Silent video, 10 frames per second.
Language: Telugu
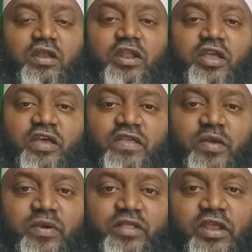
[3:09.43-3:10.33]
నేను ఏది
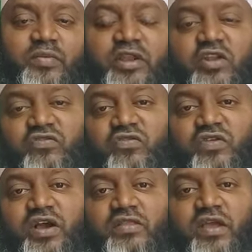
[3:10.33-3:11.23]
ఏమైతేనేమి నేను
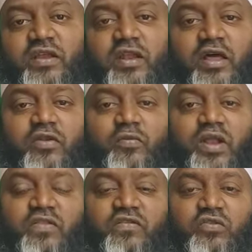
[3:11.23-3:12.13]
సృష్టికర్త అయిన అల్లాను
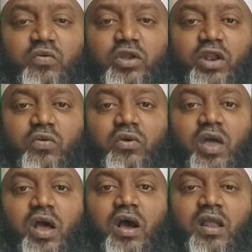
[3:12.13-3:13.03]
ప్రార్థిస్తూ ఉన్నాను
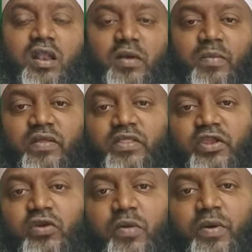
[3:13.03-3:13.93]
అల్లా మా
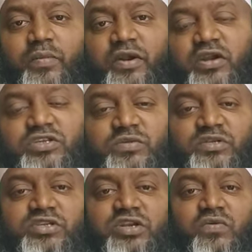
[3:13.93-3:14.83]
అందరి యొక్క పాపాలను
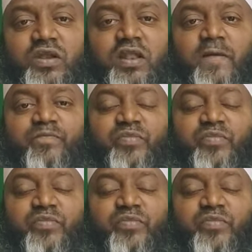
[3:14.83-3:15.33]
క్షమించండి వల్ల